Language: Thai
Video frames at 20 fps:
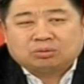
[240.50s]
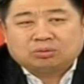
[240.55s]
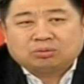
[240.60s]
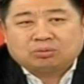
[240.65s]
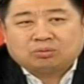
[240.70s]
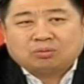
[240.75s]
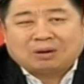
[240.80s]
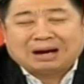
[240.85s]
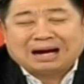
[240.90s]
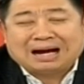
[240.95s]

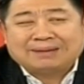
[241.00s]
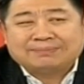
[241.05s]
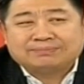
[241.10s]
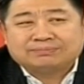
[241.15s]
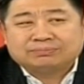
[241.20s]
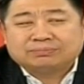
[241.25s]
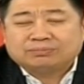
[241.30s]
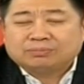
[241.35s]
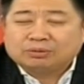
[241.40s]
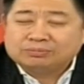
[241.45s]
ความ
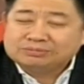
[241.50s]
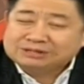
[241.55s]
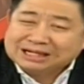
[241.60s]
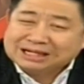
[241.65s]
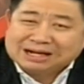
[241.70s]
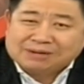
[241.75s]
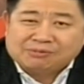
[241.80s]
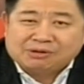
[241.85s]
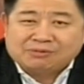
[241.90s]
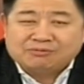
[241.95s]
ผมใช้
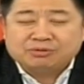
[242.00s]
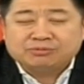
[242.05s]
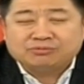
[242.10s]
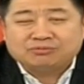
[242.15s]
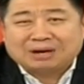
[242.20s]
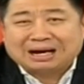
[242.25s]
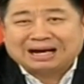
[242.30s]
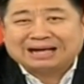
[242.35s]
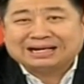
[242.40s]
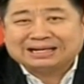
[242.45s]
คำว่าวุ่น
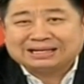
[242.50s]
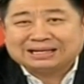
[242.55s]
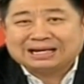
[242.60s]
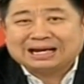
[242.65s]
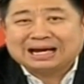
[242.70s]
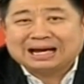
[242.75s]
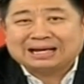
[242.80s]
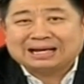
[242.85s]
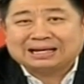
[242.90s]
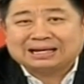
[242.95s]
วายน่าจะ
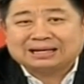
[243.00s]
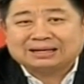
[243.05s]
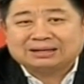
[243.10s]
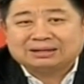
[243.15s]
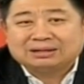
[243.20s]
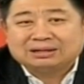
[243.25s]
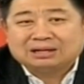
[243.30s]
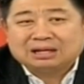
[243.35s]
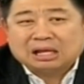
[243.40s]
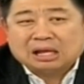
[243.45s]
ได้นะ
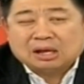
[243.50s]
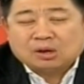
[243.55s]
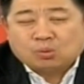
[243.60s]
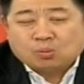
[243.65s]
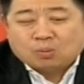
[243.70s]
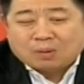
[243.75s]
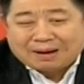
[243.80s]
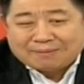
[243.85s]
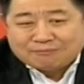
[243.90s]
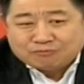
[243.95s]

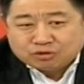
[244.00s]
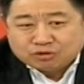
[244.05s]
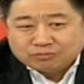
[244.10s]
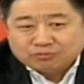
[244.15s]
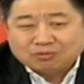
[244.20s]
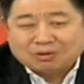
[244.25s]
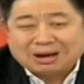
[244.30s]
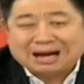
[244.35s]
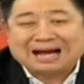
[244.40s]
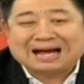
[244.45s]
ความวุ่น
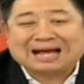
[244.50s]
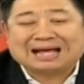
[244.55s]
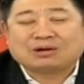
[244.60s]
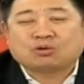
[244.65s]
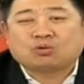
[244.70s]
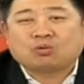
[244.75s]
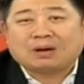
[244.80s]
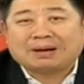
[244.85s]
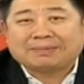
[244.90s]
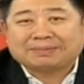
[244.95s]
วาย
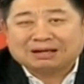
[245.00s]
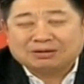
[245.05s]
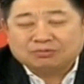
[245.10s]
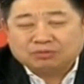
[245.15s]
ความกังวล